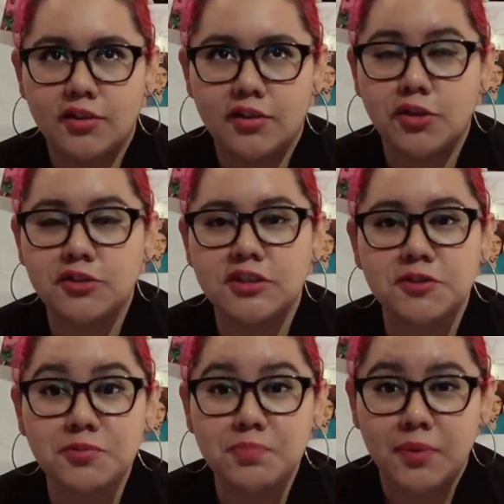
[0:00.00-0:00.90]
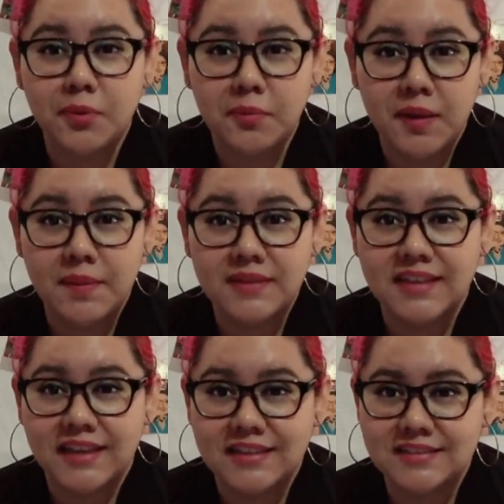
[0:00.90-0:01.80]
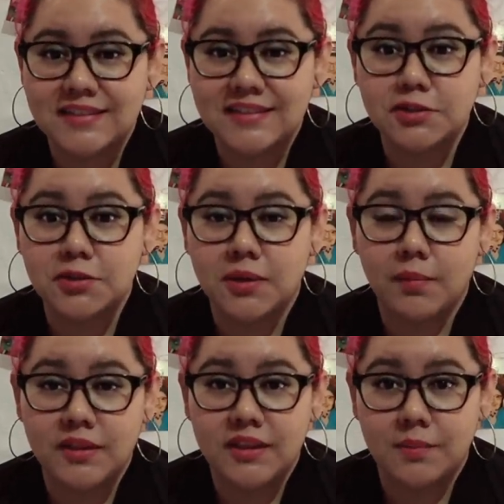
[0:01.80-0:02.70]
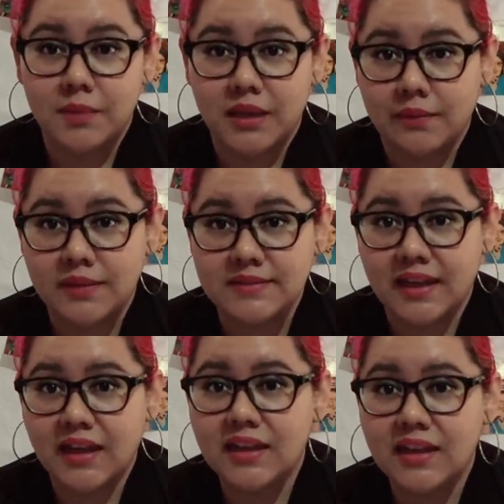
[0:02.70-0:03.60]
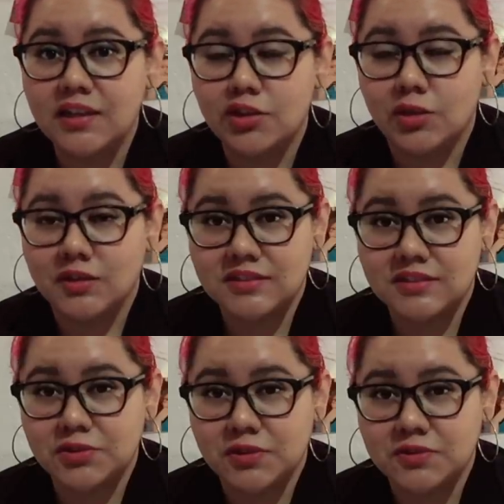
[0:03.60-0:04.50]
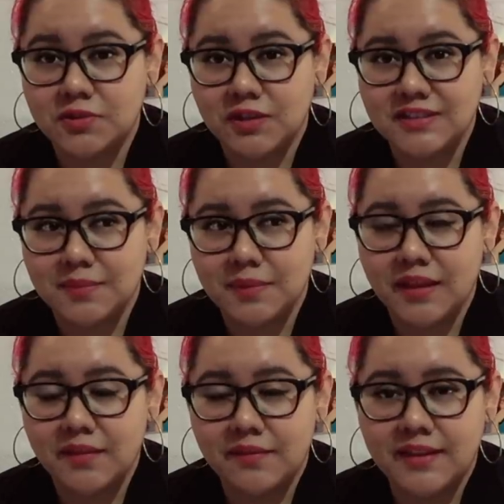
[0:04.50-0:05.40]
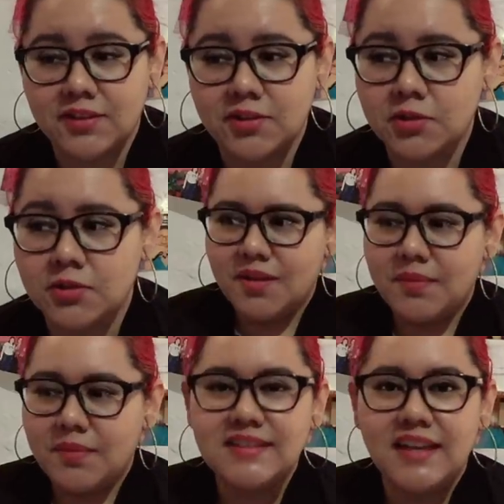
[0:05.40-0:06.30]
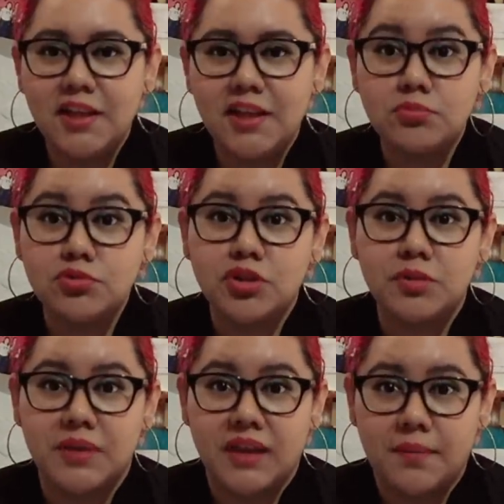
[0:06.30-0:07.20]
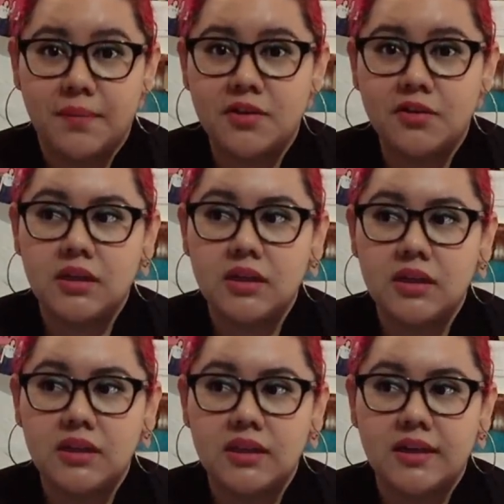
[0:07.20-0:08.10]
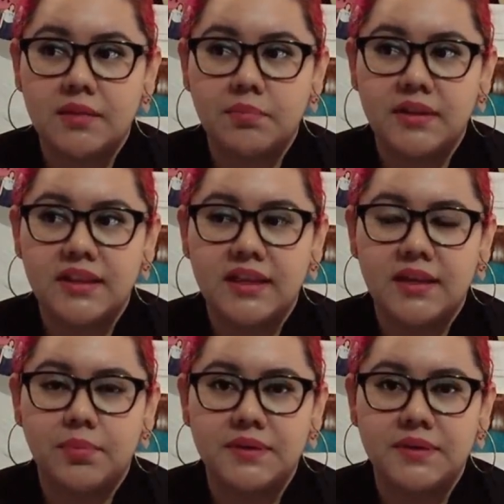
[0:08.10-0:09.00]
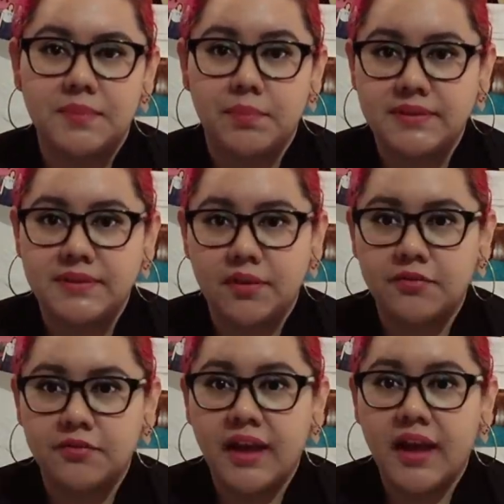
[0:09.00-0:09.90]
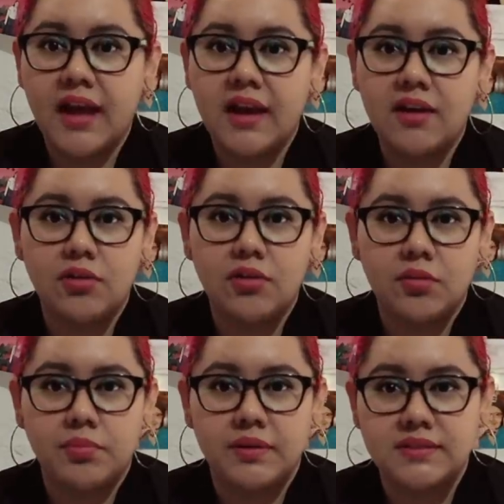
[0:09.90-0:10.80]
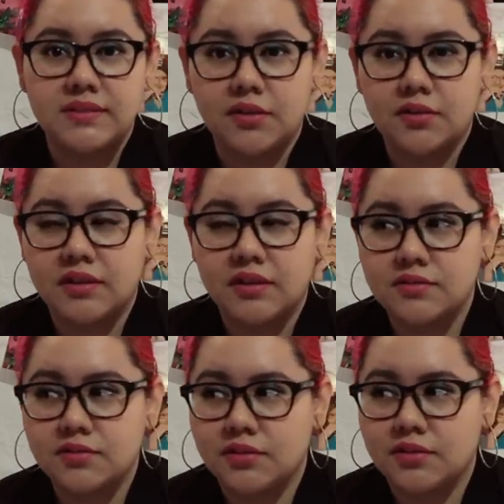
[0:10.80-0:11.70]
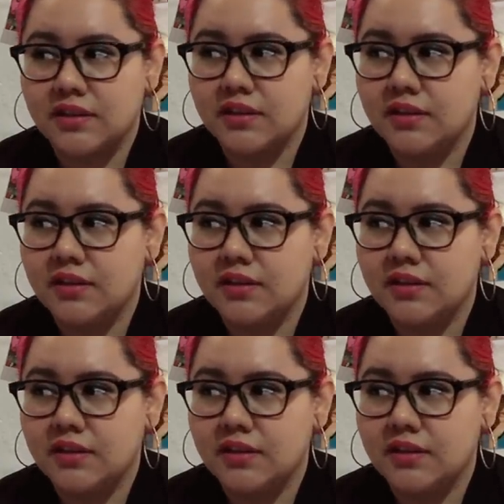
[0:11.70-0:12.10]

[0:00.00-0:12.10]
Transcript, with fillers: todos estos problemas que existen solamente en mi cabeza, todas estas cosas con las que me debato. Me he salido mucho de mi camino y de repente pues me empecé a confiar, luego empecé con esto de